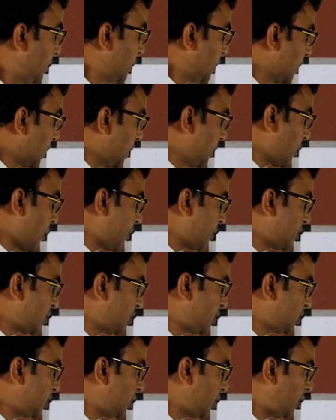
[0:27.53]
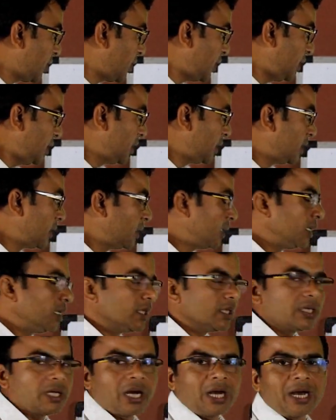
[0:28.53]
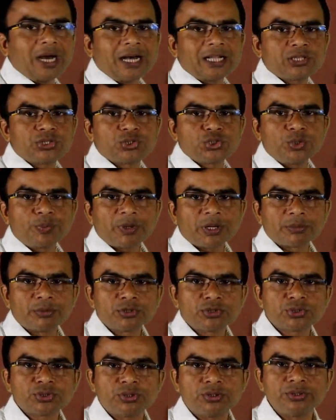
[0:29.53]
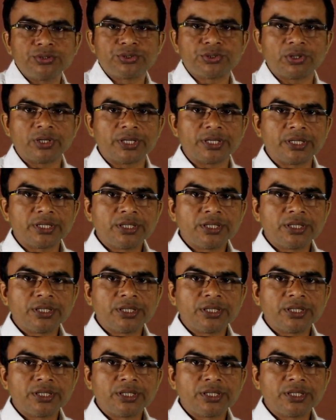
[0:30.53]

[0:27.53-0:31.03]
কিভাবে সৃষ্টি হয় না আর্দ্র পার্বত্য অঞ্চলে